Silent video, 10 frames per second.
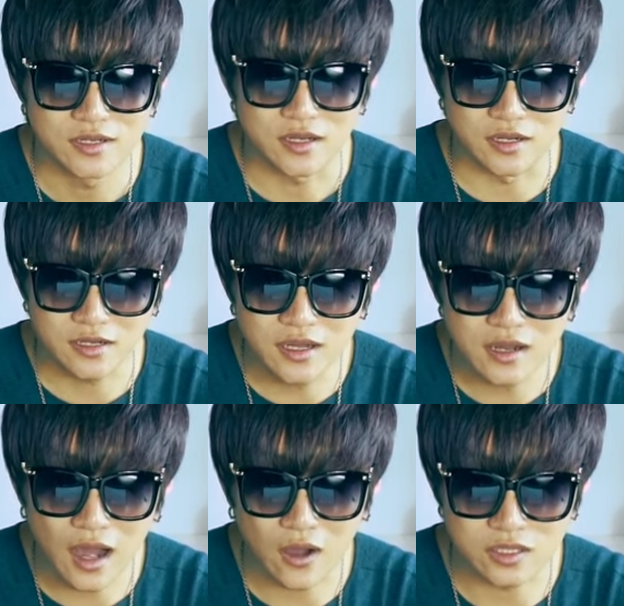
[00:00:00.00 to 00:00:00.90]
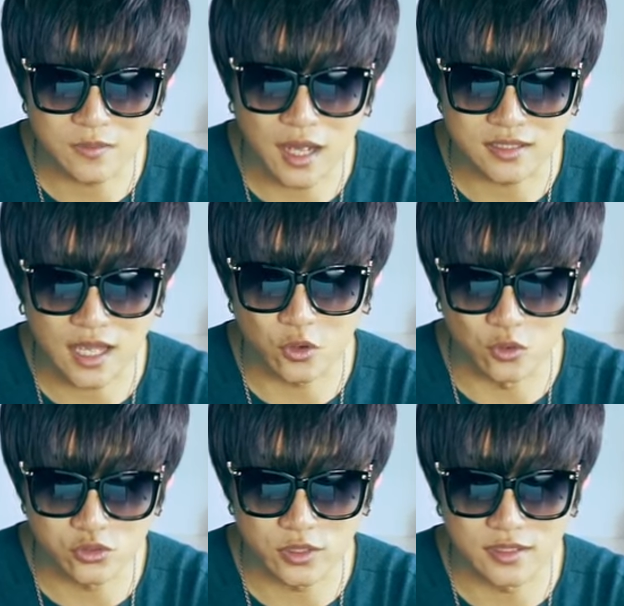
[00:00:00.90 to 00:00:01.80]
和更好的马达
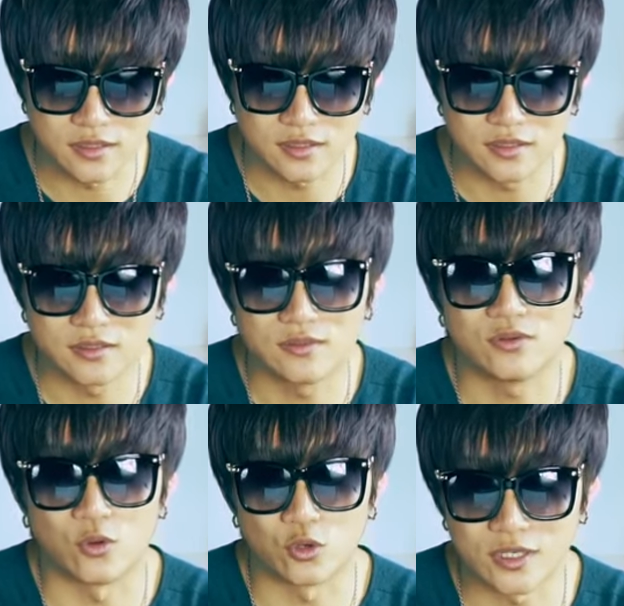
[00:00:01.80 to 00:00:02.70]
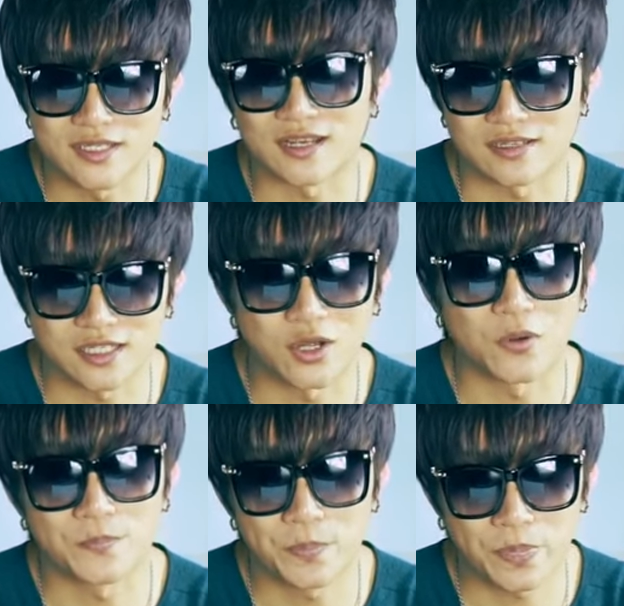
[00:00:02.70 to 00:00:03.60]
螺旋螺旋桨系统。